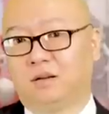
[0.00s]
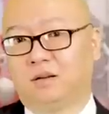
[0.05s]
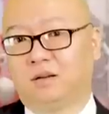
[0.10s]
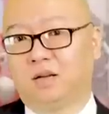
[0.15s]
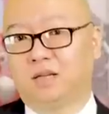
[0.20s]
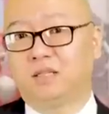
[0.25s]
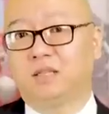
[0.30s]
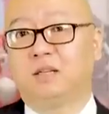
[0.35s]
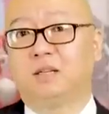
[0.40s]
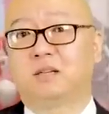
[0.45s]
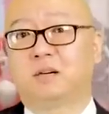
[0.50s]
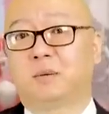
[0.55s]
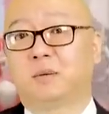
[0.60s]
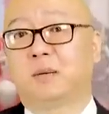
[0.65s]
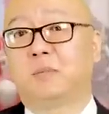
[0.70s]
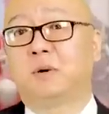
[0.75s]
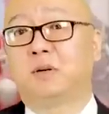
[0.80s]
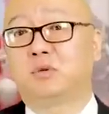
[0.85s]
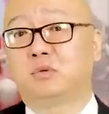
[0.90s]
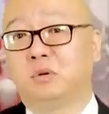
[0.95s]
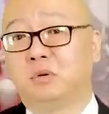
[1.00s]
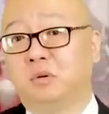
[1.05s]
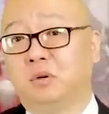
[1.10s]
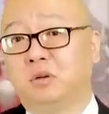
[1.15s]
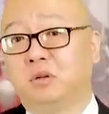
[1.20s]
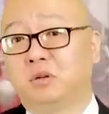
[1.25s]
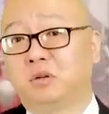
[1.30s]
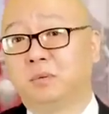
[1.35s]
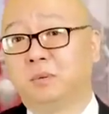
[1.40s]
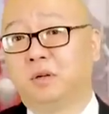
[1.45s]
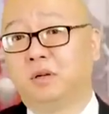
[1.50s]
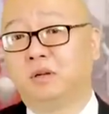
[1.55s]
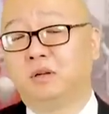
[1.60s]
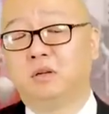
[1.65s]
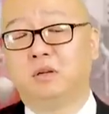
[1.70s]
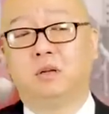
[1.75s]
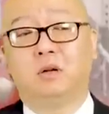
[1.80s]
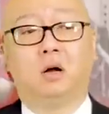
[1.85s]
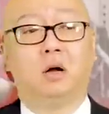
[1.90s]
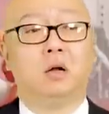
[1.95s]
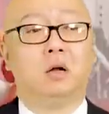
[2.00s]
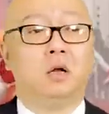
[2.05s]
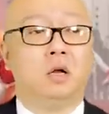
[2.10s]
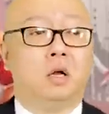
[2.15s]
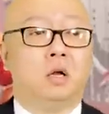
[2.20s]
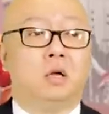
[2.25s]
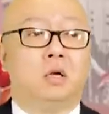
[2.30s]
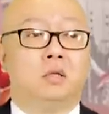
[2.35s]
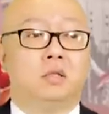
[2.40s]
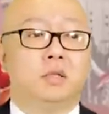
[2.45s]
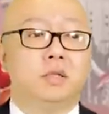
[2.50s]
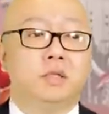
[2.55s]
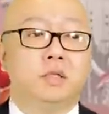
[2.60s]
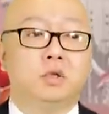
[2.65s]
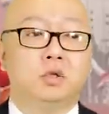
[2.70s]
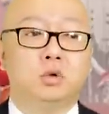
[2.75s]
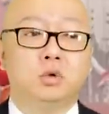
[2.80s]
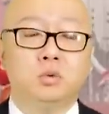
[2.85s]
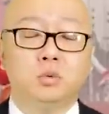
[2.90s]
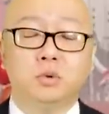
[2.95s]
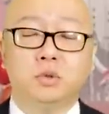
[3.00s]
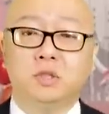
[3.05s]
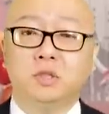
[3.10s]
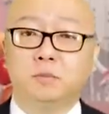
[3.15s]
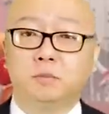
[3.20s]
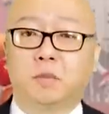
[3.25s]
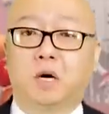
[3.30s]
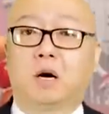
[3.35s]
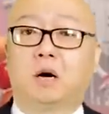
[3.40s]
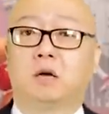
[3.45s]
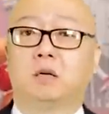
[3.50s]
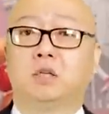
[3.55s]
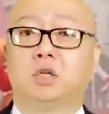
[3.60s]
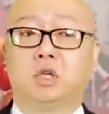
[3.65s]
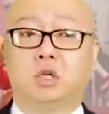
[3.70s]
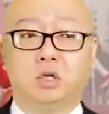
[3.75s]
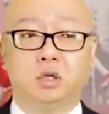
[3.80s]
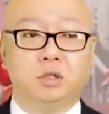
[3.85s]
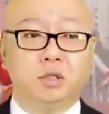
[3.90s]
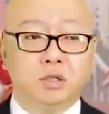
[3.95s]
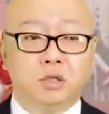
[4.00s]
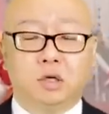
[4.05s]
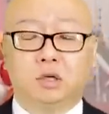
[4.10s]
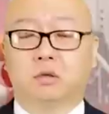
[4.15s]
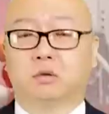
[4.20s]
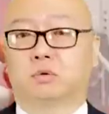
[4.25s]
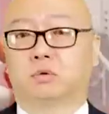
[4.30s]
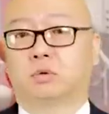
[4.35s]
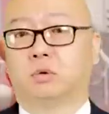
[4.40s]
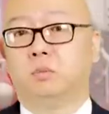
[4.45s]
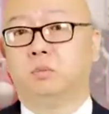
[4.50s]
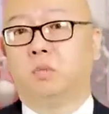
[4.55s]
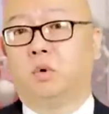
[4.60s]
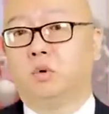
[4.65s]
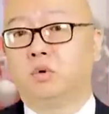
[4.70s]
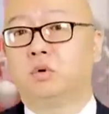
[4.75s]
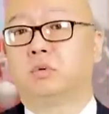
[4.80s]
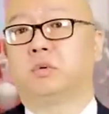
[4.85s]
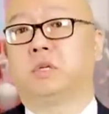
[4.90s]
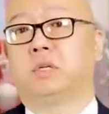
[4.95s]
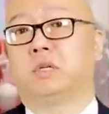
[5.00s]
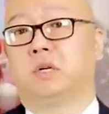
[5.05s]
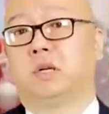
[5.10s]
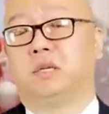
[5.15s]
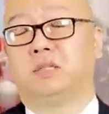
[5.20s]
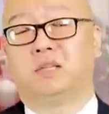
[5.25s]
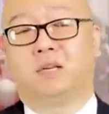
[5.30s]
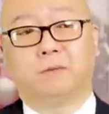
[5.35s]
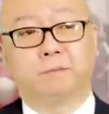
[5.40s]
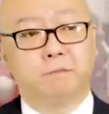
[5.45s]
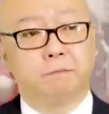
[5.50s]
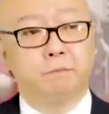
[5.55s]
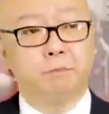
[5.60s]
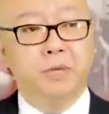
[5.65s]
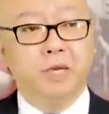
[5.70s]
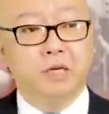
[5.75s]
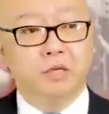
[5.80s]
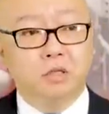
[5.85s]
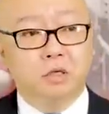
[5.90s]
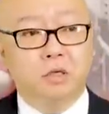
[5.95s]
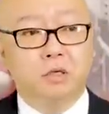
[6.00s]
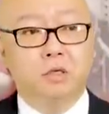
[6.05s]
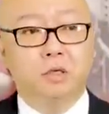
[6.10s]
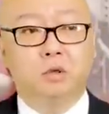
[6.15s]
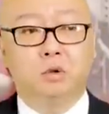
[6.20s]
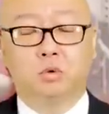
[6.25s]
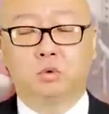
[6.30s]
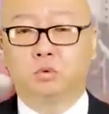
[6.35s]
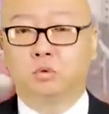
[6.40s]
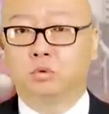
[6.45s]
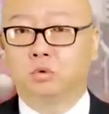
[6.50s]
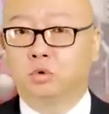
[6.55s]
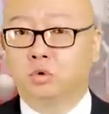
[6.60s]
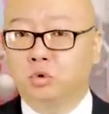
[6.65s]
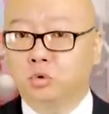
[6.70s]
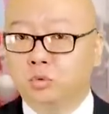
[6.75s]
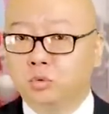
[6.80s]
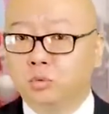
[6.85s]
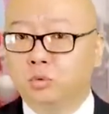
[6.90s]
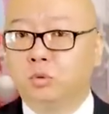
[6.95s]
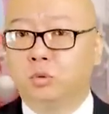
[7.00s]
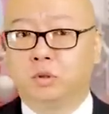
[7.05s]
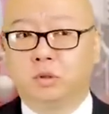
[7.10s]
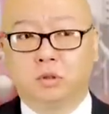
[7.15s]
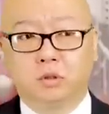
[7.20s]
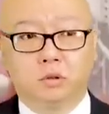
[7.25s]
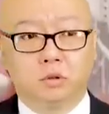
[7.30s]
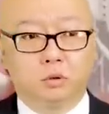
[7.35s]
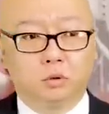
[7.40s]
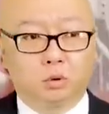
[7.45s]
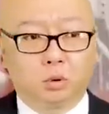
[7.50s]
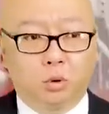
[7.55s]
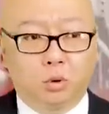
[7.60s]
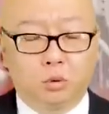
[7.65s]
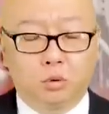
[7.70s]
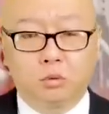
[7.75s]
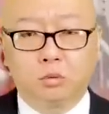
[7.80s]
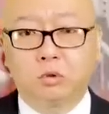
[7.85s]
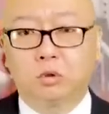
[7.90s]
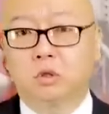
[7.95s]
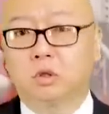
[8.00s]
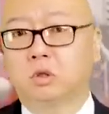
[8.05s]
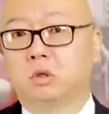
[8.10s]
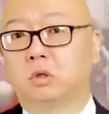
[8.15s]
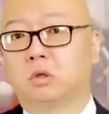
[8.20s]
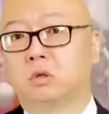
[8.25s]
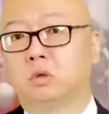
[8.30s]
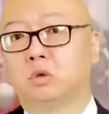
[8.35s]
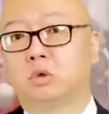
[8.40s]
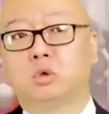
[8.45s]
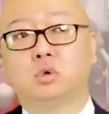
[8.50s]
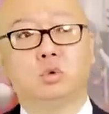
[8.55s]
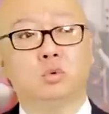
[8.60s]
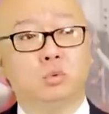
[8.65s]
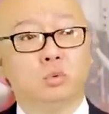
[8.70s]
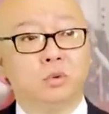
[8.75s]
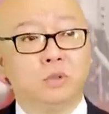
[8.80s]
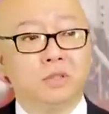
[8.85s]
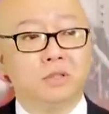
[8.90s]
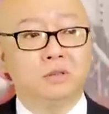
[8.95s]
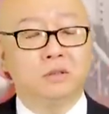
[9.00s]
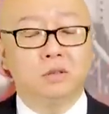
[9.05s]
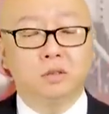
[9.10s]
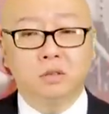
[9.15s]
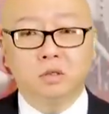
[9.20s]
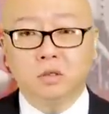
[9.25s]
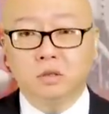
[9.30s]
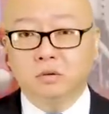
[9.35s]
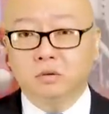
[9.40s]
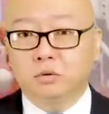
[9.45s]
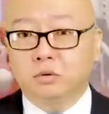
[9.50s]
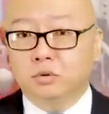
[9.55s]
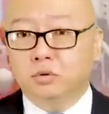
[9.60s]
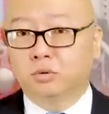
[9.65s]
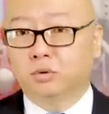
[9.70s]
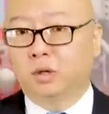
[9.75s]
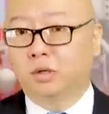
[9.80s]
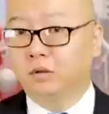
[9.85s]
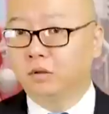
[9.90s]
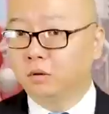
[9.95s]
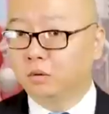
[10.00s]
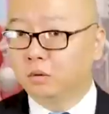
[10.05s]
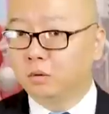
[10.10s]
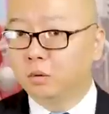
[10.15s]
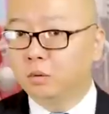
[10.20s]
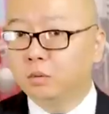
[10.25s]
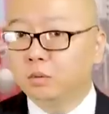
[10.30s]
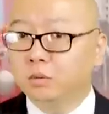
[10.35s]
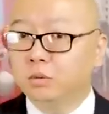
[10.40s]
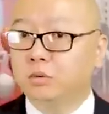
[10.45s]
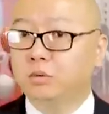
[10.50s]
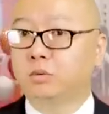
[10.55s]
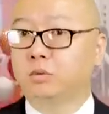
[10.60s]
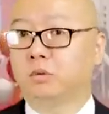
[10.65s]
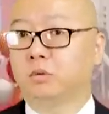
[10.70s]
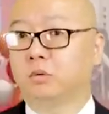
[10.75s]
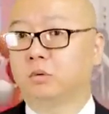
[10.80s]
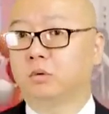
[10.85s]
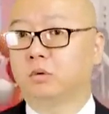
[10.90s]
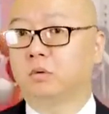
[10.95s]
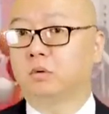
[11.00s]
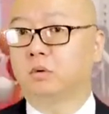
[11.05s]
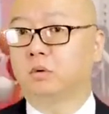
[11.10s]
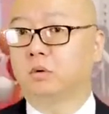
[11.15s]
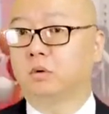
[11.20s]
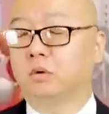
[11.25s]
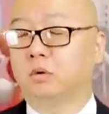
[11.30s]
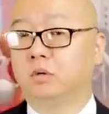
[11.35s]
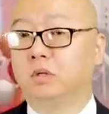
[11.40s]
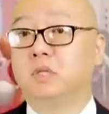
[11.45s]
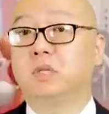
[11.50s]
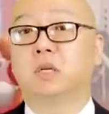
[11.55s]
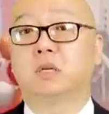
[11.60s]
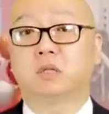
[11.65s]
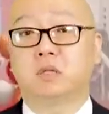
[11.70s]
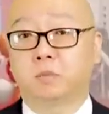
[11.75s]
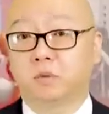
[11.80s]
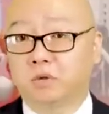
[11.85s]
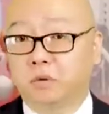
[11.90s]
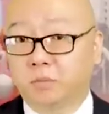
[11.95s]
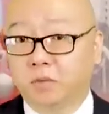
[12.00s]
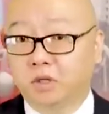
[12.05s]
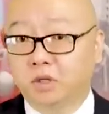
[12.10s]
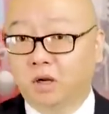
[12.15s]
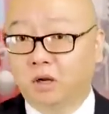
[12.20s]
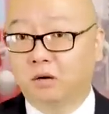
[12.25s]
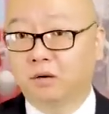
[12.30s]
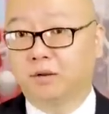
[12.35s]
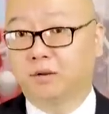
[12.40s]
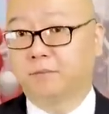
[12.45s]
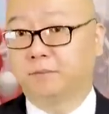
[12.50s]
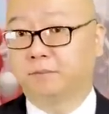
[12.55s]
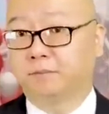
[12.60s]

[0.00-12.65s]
还记得事儿咱们还说过，对吗？啊，这些数字码，实际上从某种意义上来讲。变成了一种数字统治、数字政权的工具，你想是不是这么个道理？